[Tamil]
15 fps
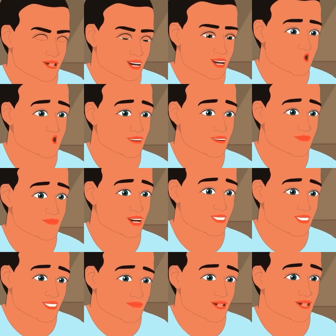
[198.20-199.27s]
ஆனா இதுல
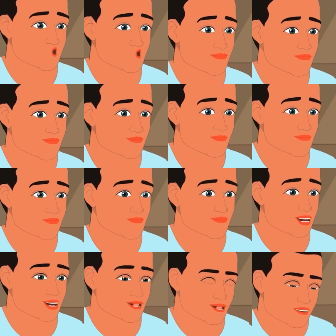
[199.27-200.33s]
உண்மை இருக்கா இல்லையான்னு
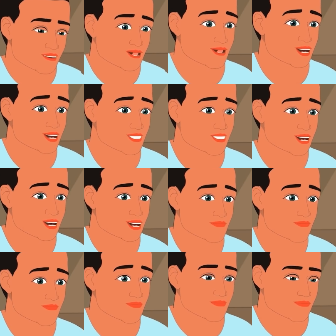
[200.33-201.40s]
நான்
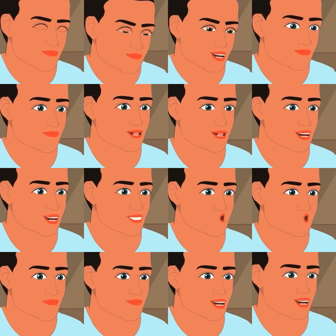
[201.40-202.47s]
தெரிஞ்சுக்கலான்னு தான் இந்த
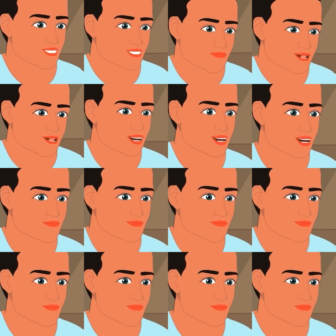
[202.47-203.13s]
இடத்துக்கு வந்தேன்